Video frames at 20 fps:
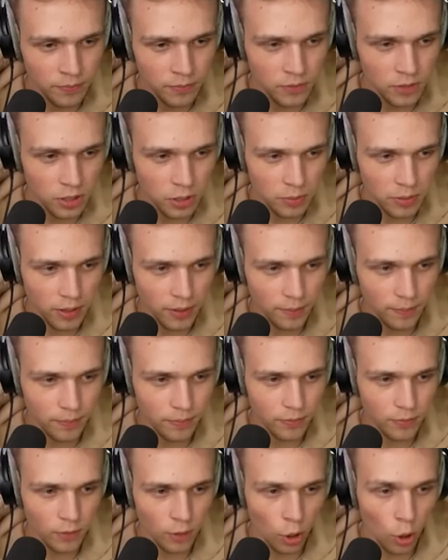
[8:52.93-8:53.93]
Co Dobra. to
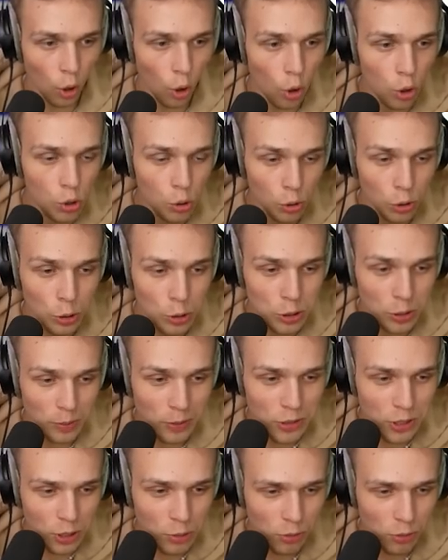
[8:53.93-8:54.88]
jest? O kurde, za nasze